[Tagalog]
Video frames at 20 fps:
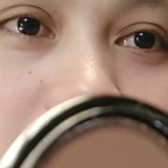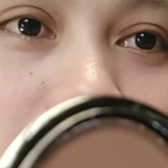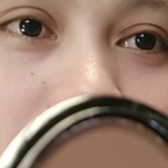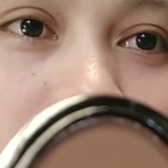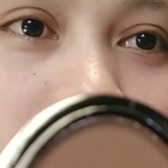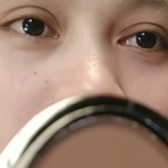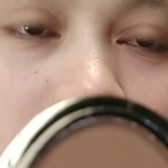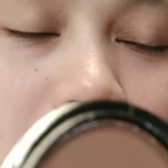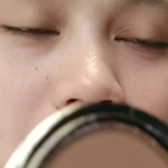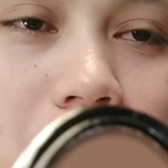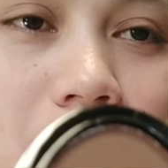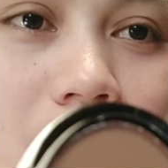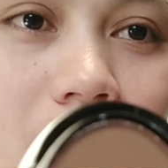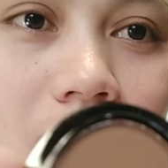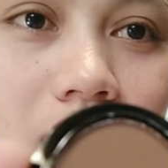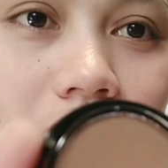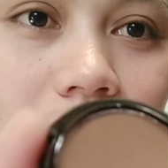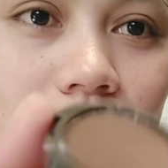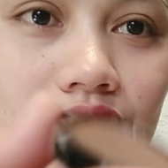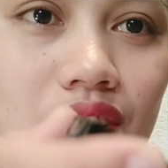Kulay
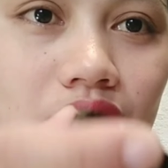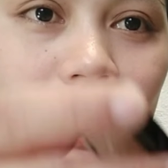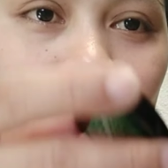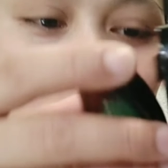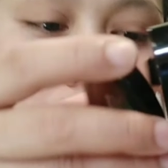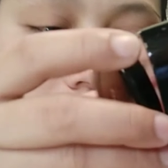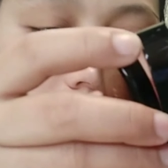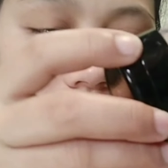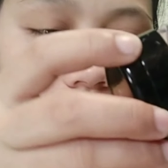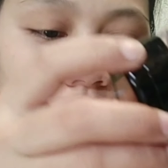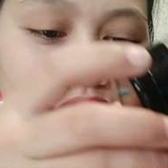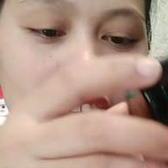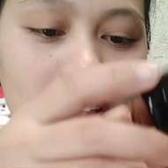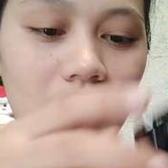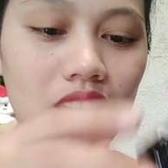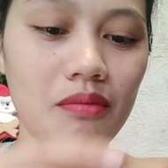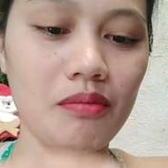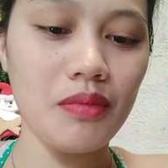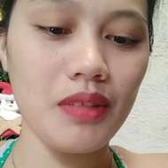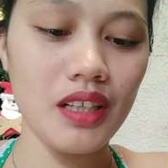brown.
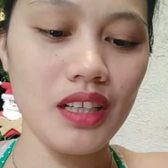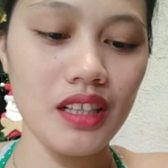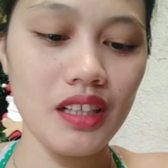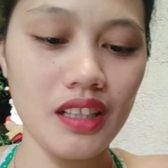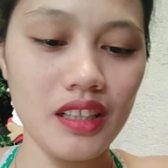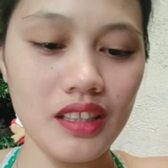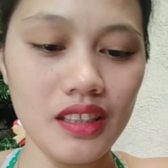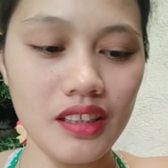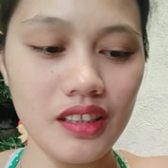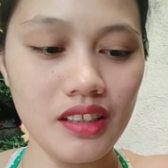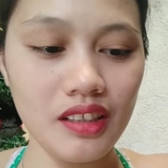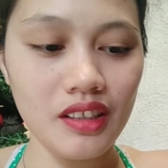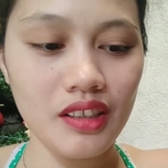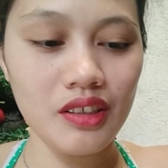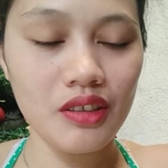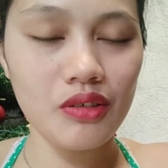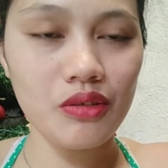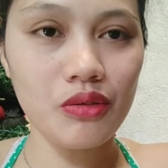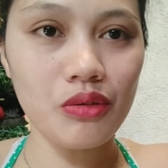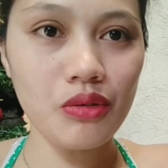Tsaka may
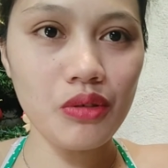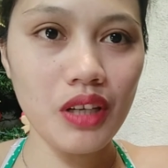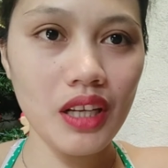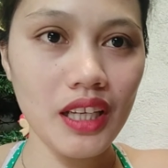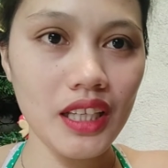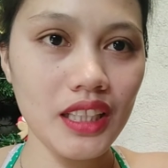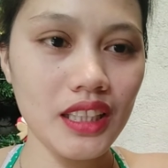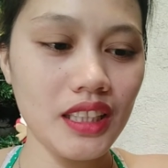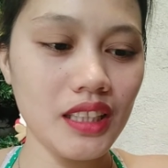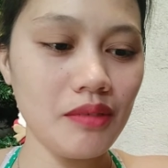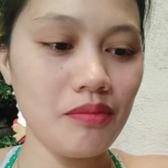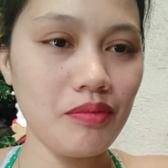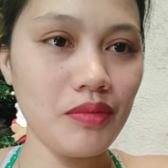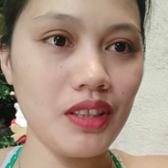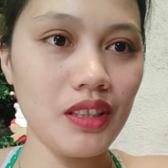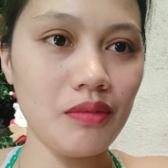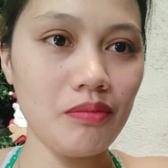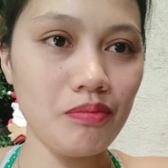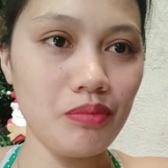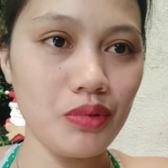kulay itim
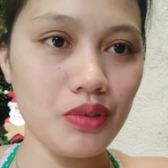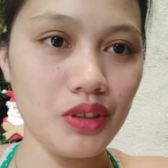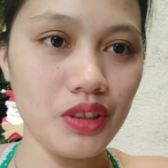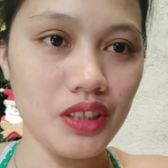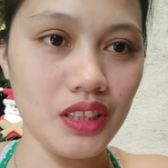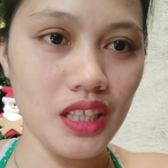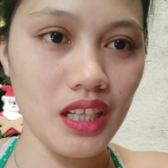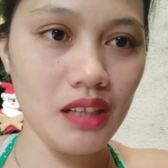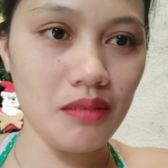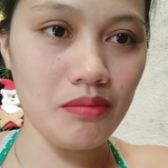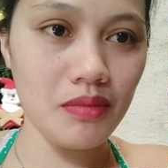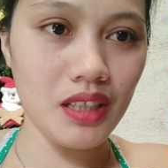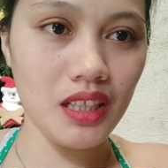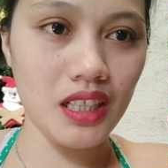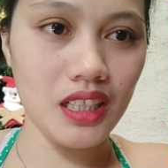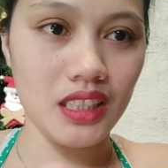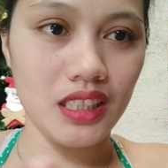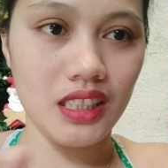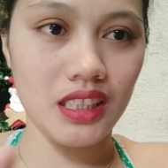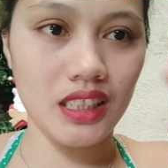din po siya
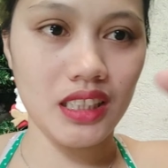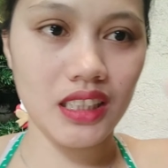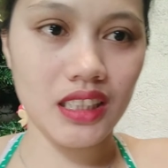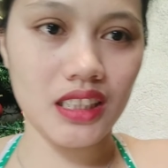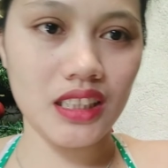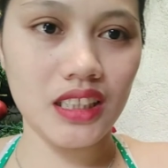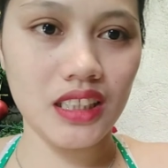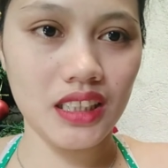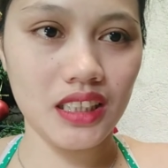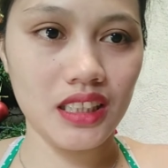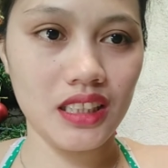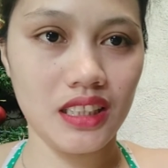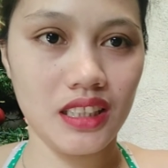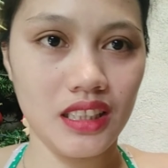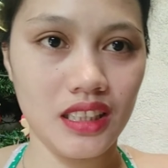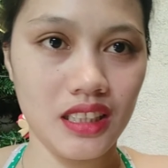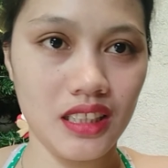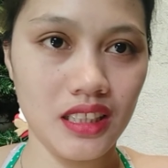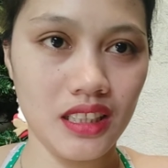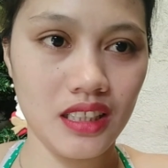mga sis.
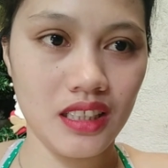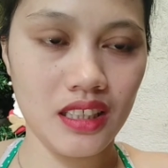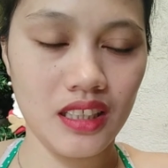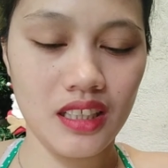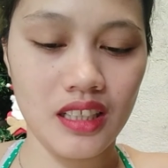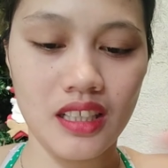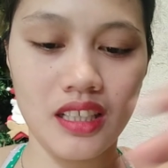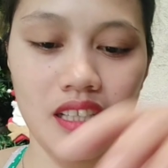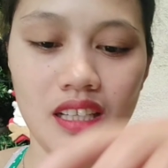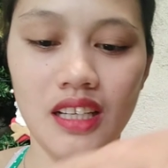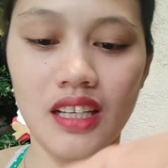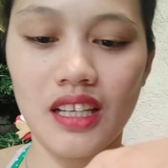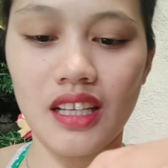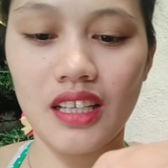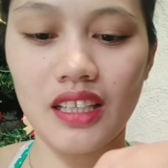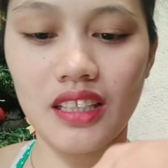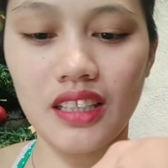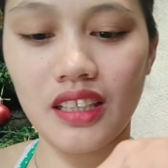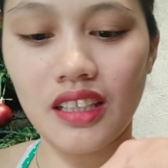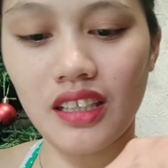
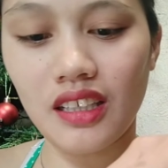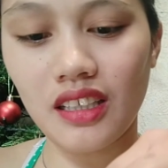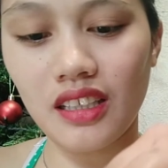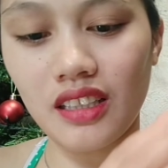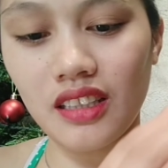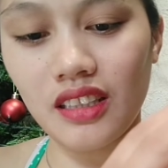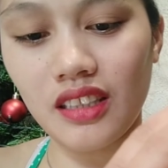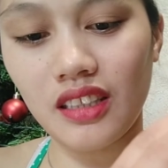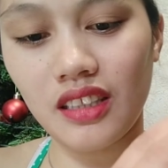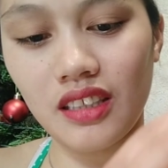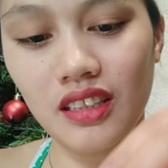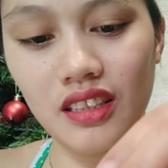Ayan.